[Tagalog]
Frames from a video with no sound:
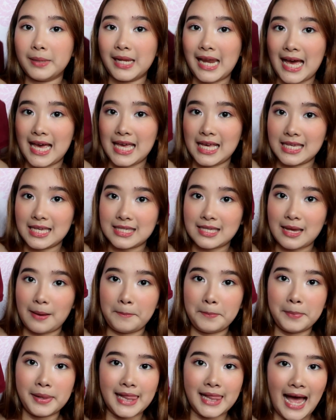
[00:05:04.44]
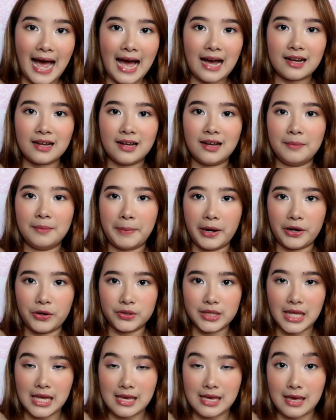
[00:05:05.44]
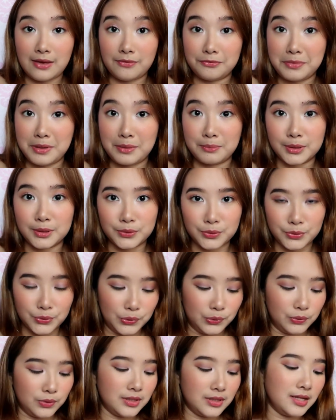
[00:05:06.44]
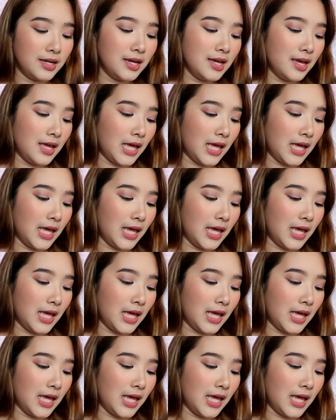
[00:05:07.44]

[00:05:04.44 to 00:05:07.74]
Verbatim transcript: pala is black, pero they gave me maroon.